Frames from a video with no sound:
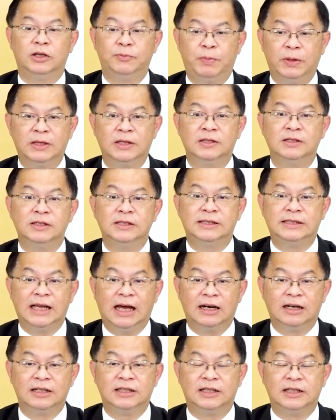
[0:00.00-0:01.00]
变成是这
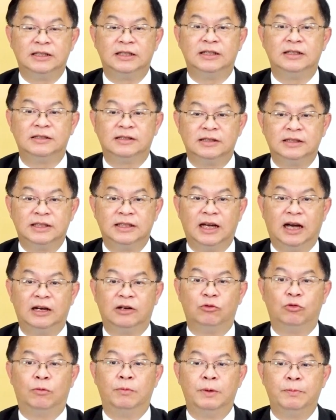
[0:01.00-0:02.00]
样的情形之下
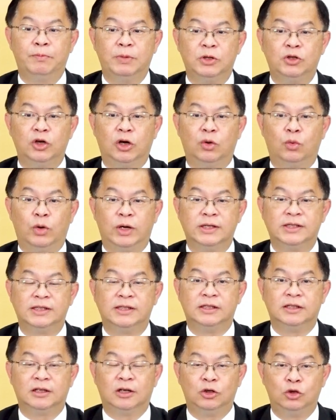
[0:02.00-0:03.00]
呢，我们必须要维
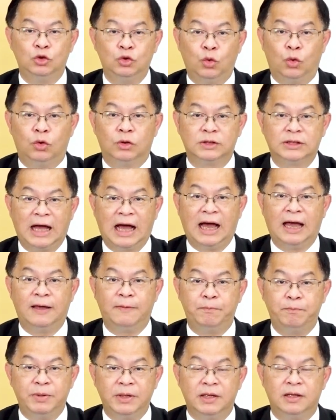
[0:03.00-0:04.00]
持一个弱台
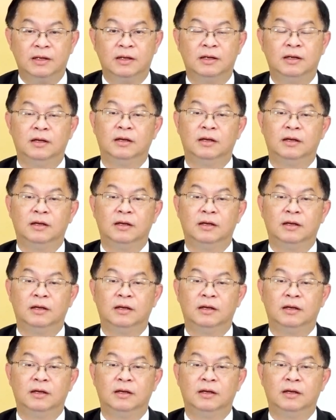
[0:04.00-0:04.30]
币，